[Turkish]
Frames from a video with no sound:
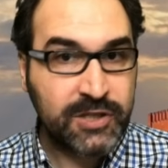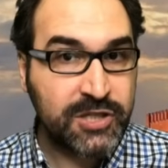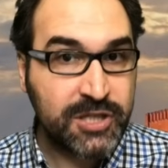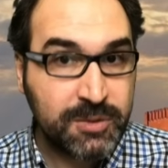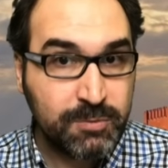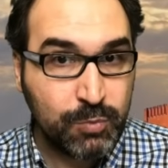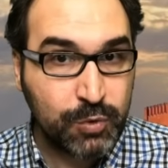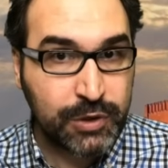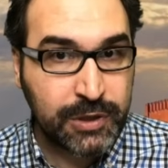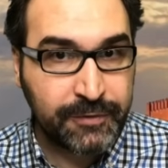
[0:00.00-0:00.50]

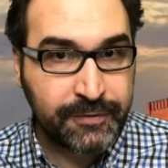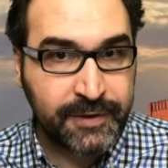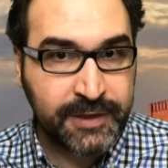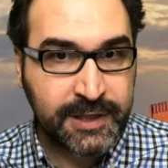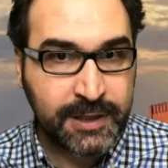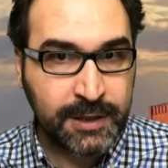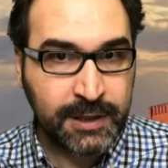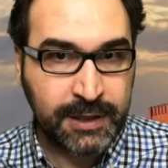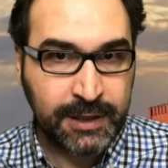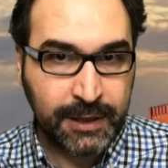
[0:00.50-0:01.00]
Çin
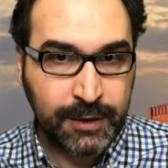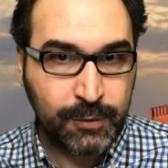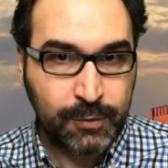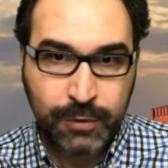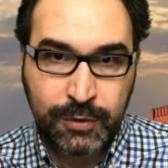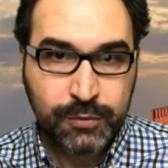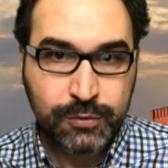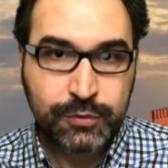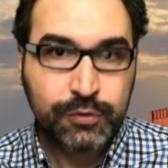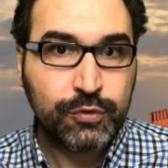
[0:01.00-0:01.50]
müttefiki yani
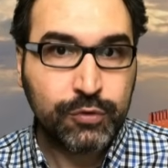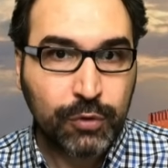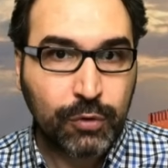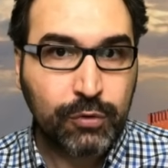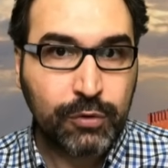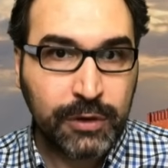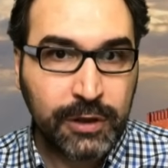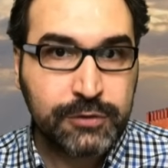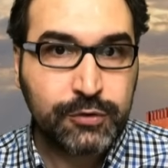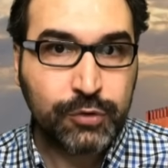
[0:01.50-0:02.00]
böyle çok
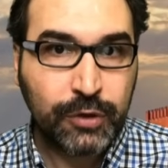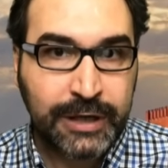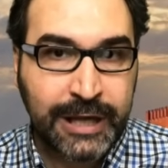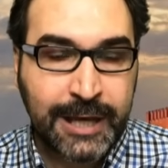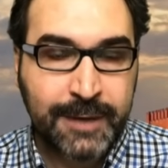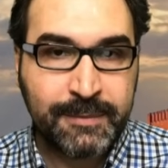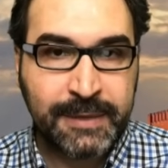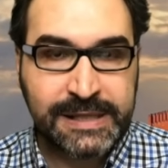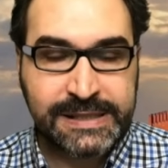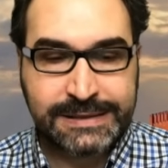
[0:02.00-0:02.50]
kolay
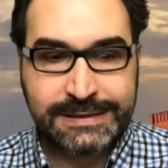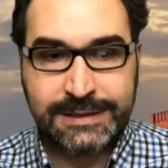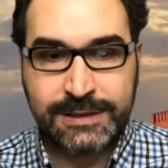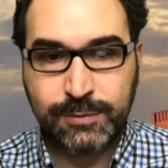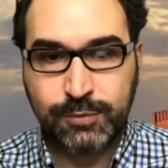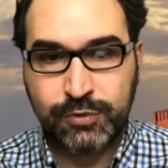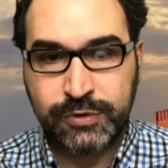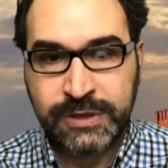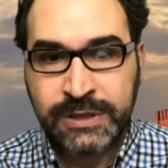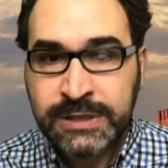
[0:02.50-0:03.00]

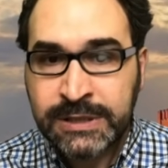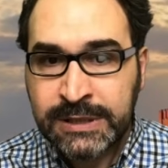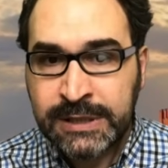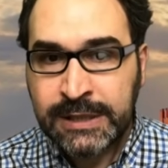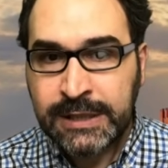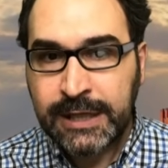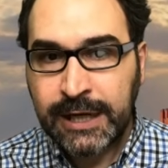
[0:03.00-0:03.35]
söyleyemezsiniz bunları.